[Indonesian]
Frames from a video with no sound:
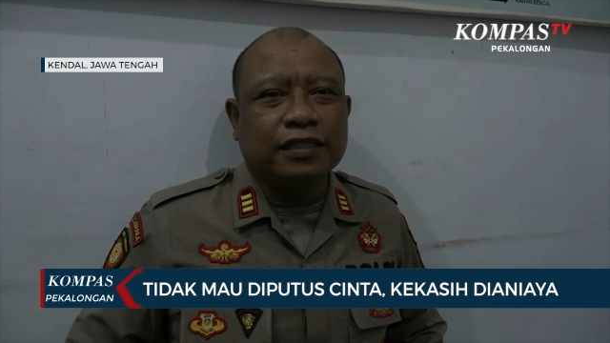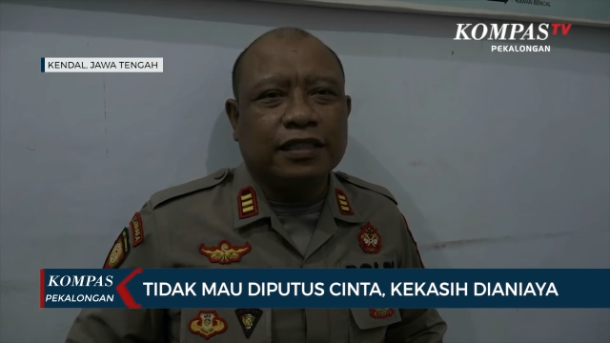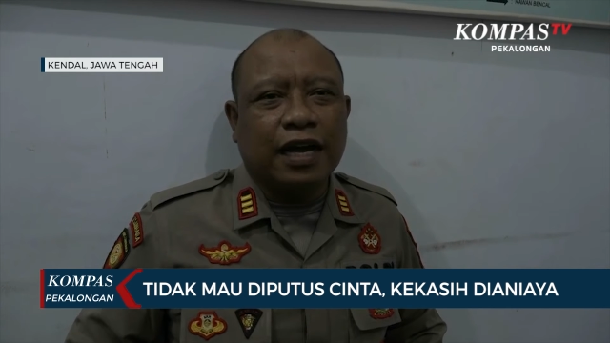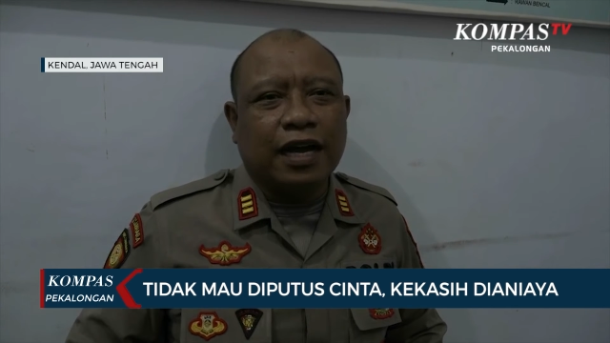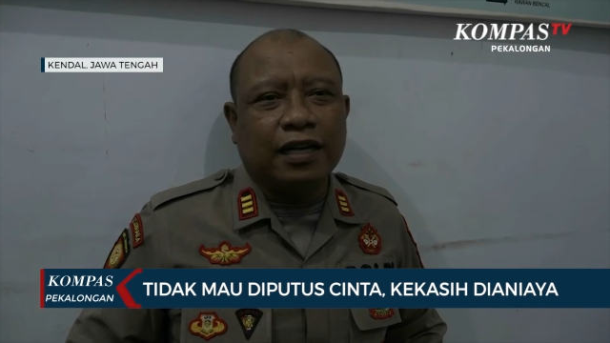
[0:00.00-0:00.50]

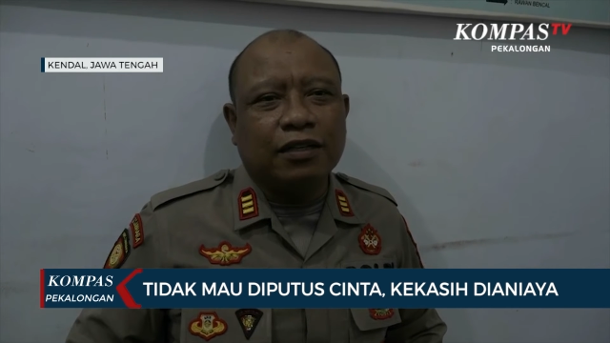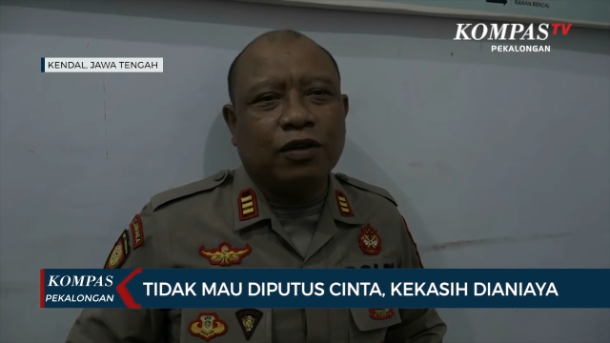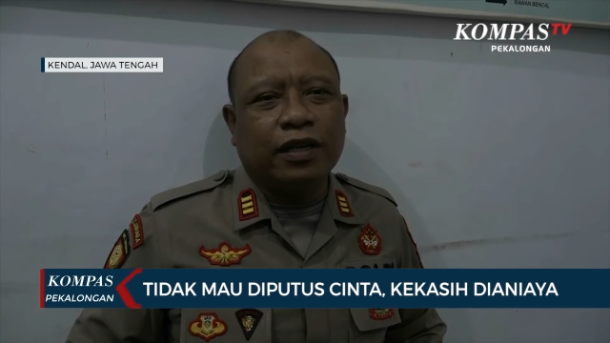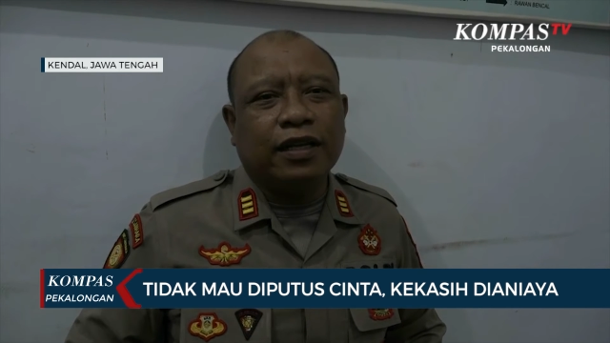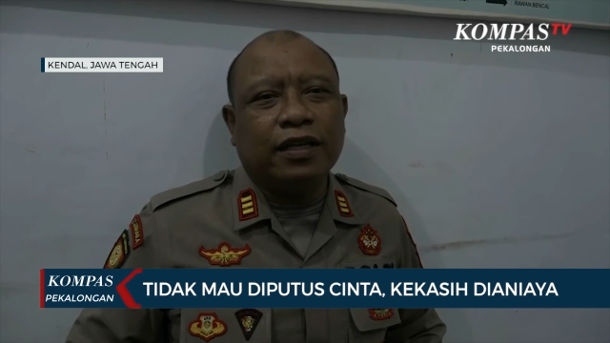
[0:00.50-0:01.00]
ditangani
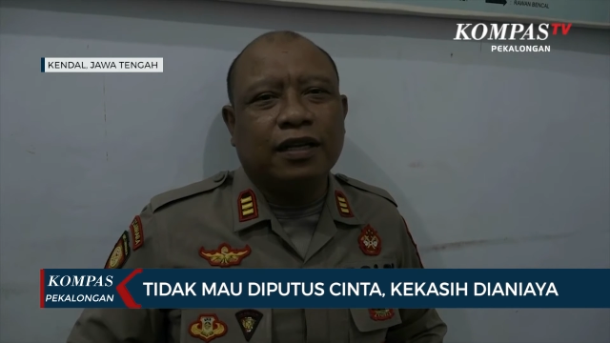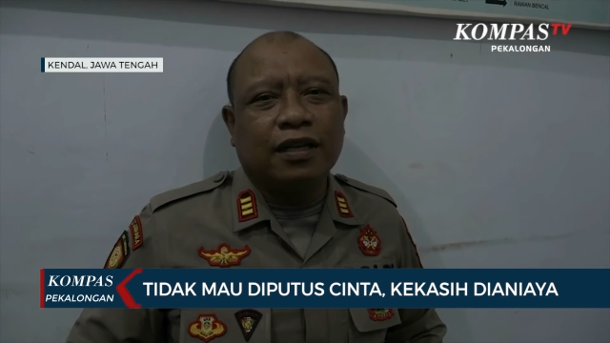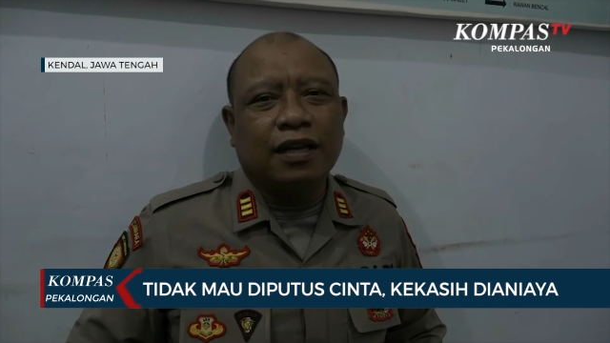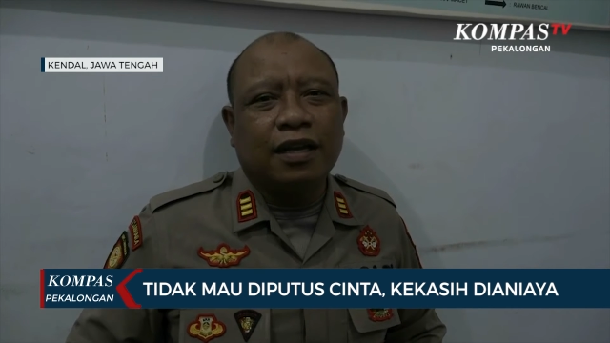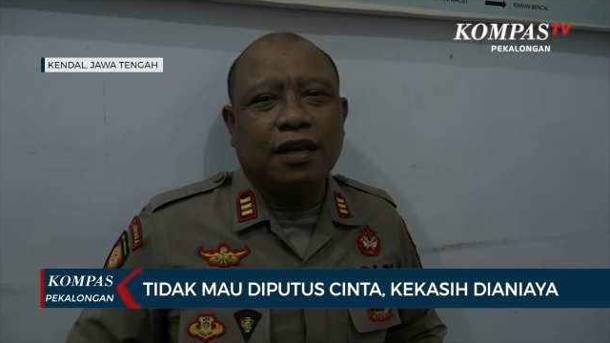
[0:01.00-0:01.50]
oleh
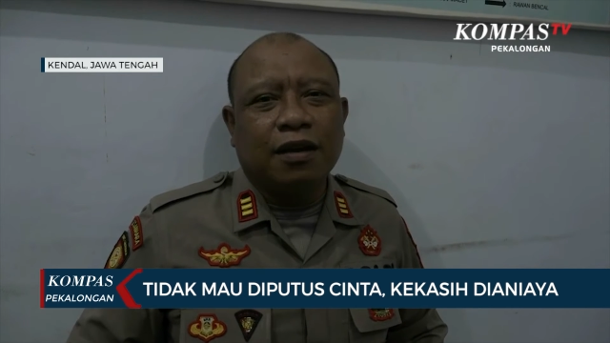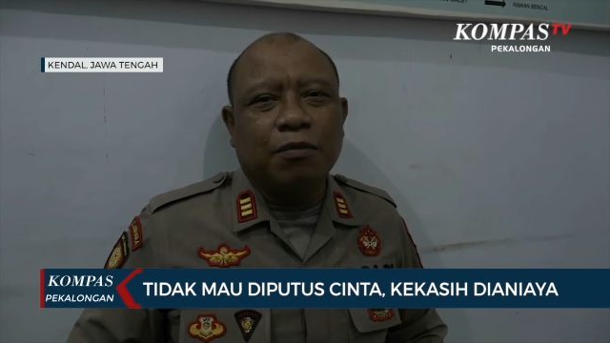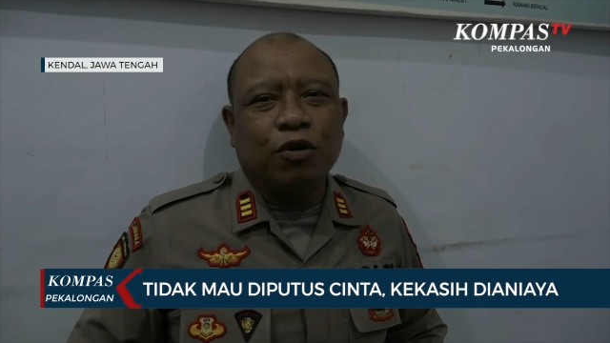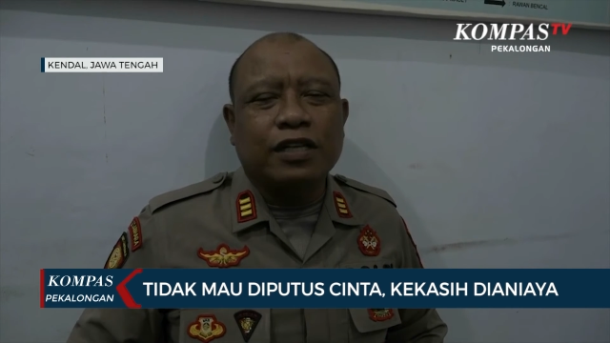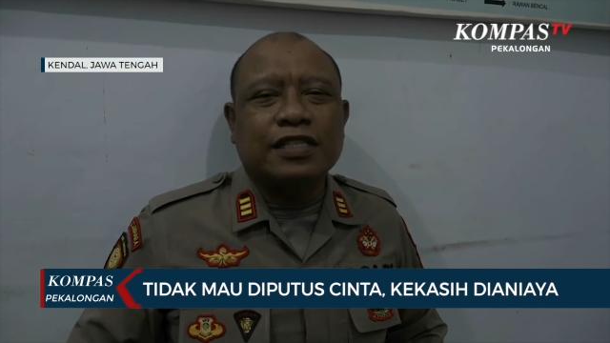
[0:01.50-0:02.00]

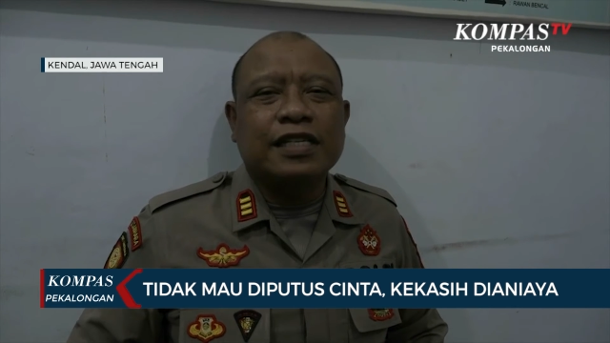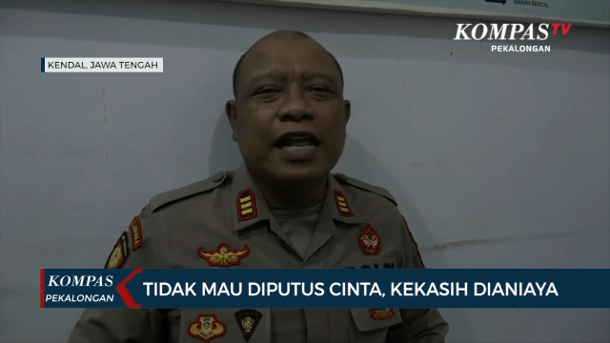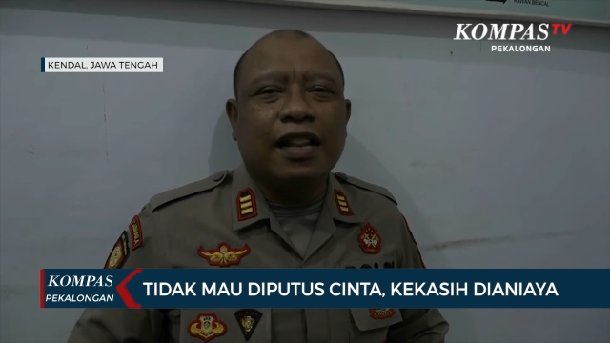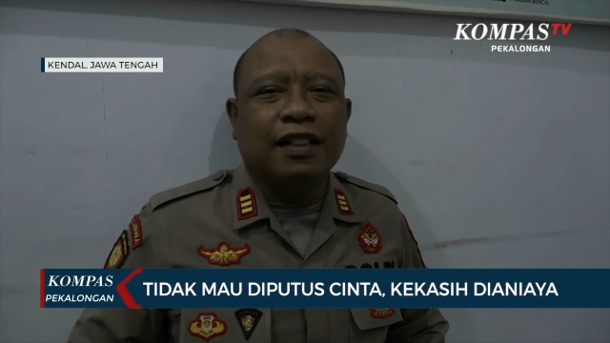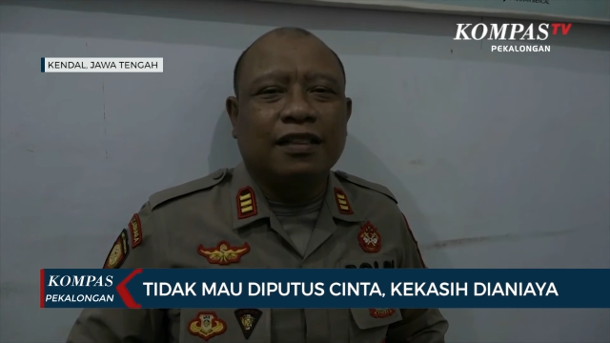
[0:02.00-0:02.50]
Polres Kendal.